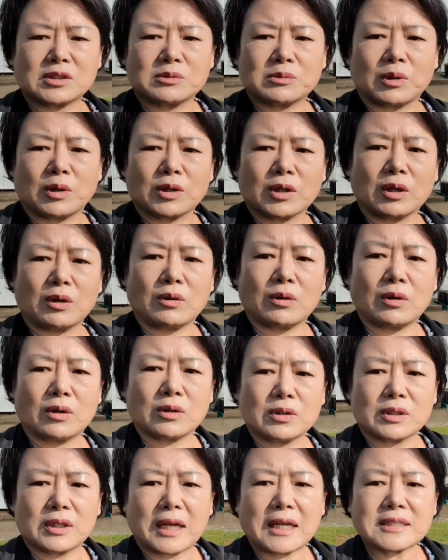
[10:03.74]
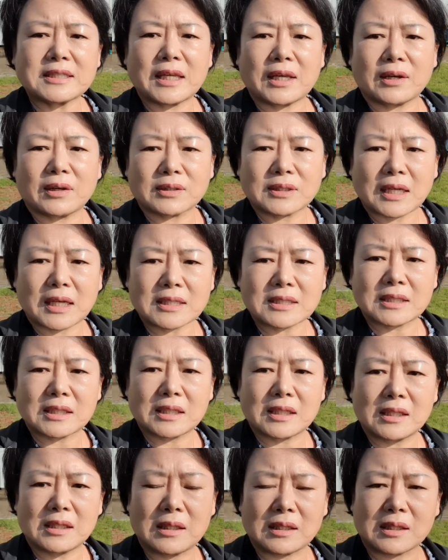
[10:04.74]
좀 어려워들 하세요
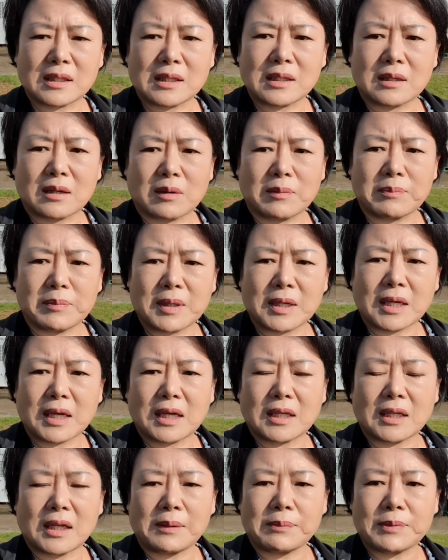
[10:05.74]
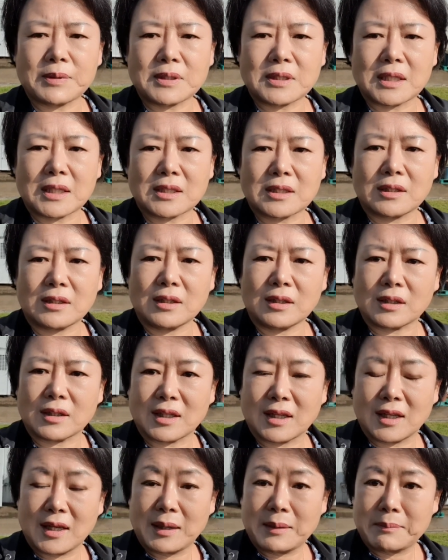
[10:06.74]
사실 이런 민간 RPC에서는
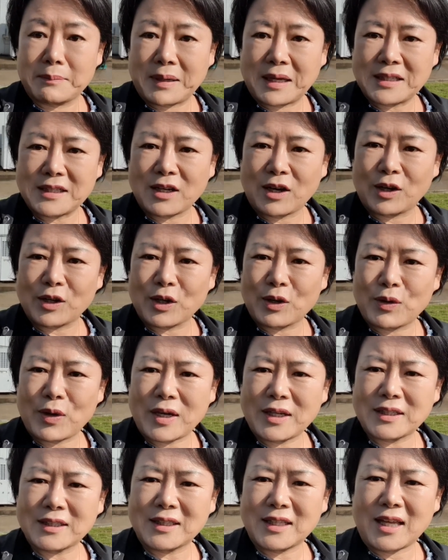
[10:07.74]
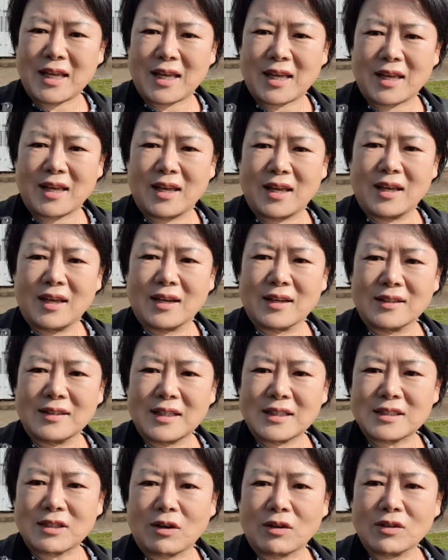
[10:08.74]
많이 어려워하는데
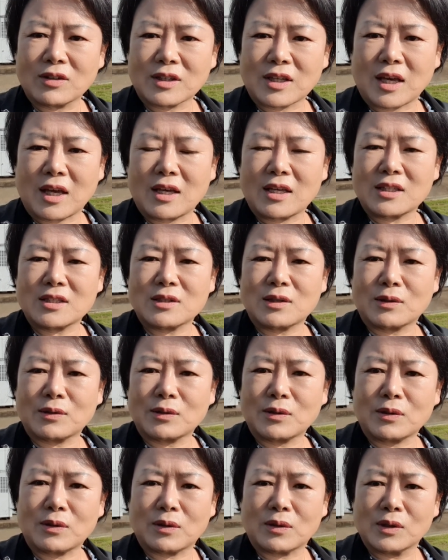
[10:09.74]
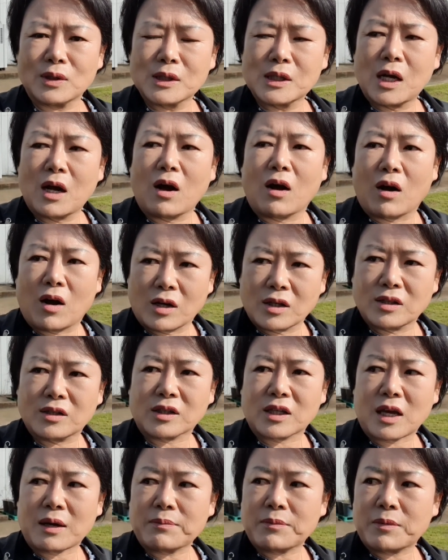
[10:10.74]
근데 저는 개인적으로 어,
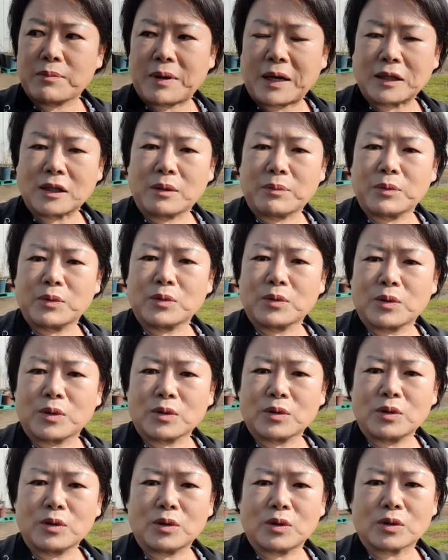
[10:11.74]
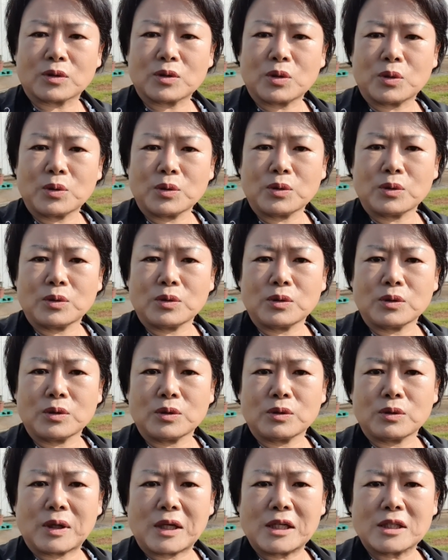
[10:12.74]
이렇게 한번 받아보는 것도
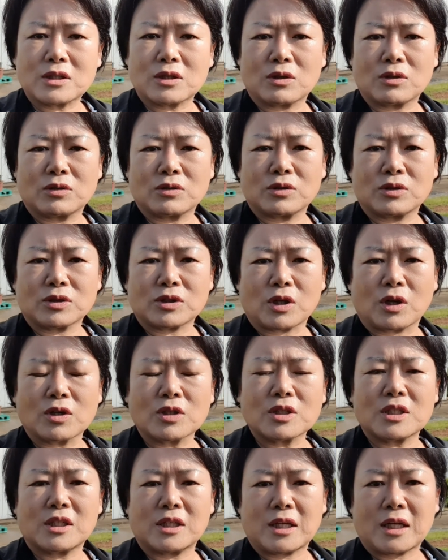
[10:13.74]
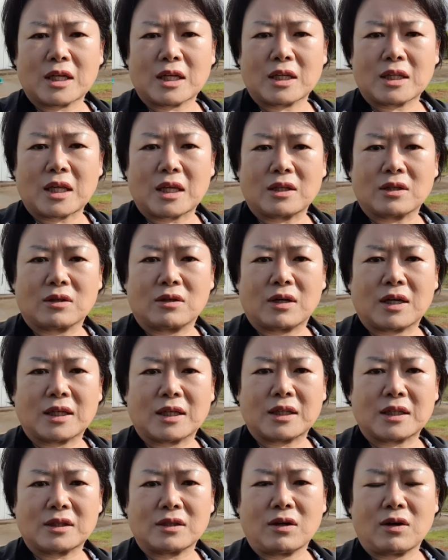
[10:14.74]
총괄적으로 정리를 하게 되는 것
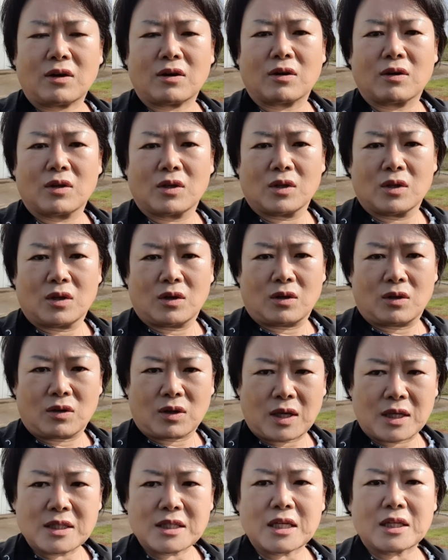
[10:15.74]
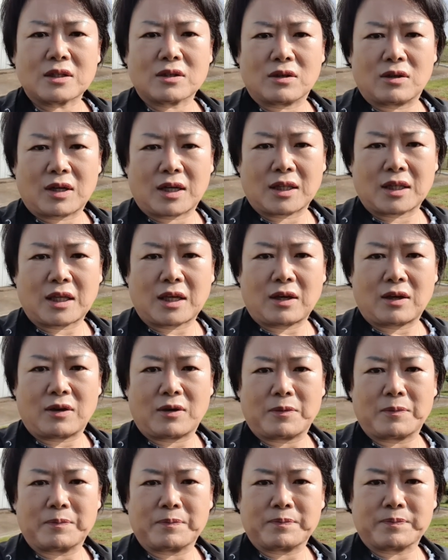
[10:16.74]
같아서 어, 괜찮은 것 같아요
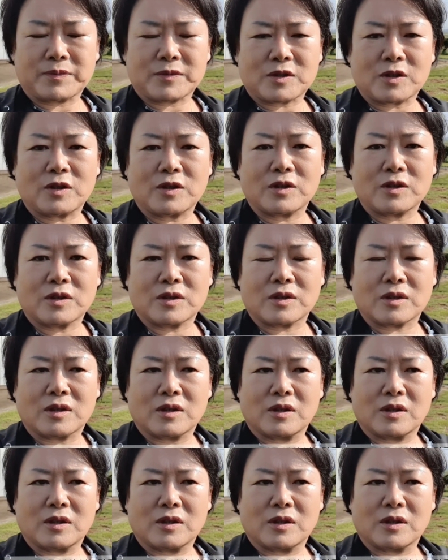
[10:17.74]
저는